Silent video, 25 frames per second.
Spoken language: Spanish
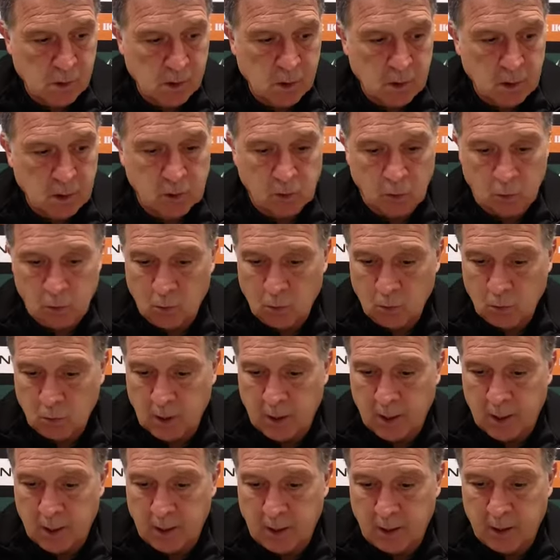con
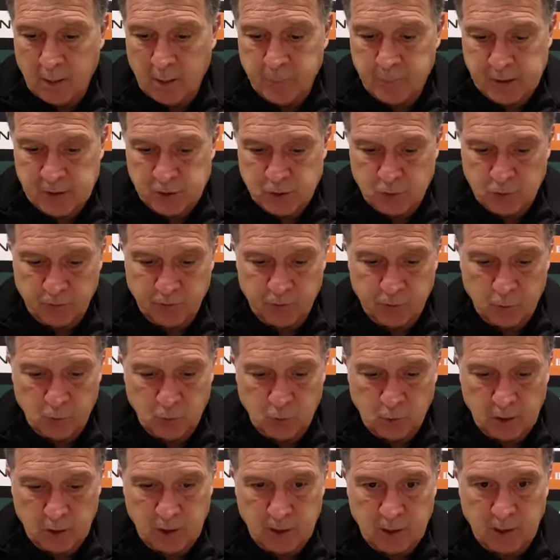una expresión
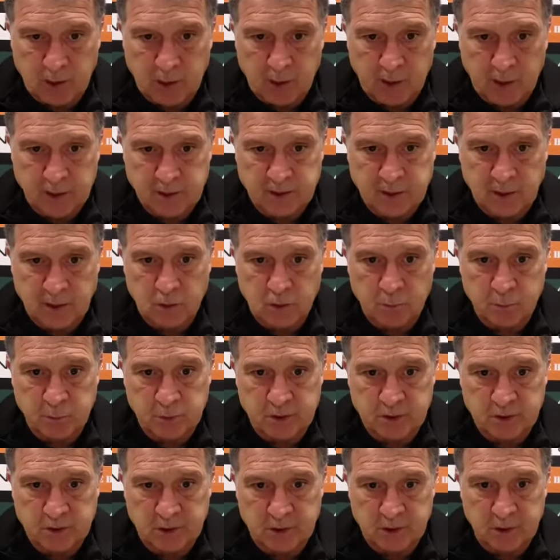futbolística que sea
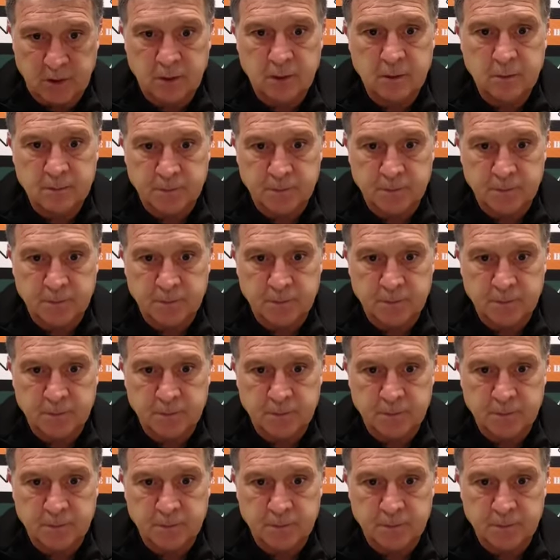convincente.